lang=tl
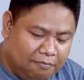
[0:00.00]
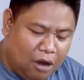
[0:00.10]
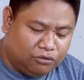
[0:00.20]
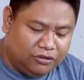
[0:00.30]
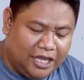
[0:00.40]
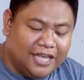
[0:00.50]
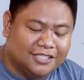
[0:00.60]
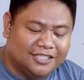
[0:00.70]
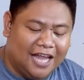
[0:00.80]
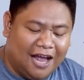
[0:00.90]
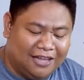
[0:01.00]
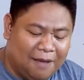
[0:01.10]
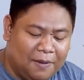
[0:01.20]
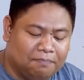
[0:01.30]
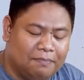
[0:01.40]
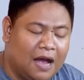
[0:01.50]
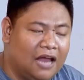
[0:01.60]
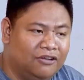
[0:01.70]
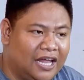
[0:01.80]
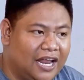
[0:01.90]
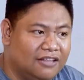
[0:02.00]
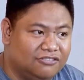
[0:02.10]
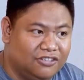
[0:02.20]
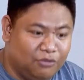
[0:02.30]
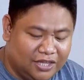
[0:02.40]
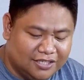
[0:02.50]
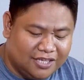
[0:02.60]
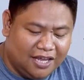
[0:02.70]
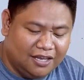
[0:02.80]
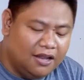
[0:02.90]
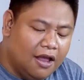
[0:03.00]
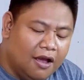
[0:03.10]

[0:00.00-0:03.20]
Bautista. Dapat, ano na rin, with the Zane.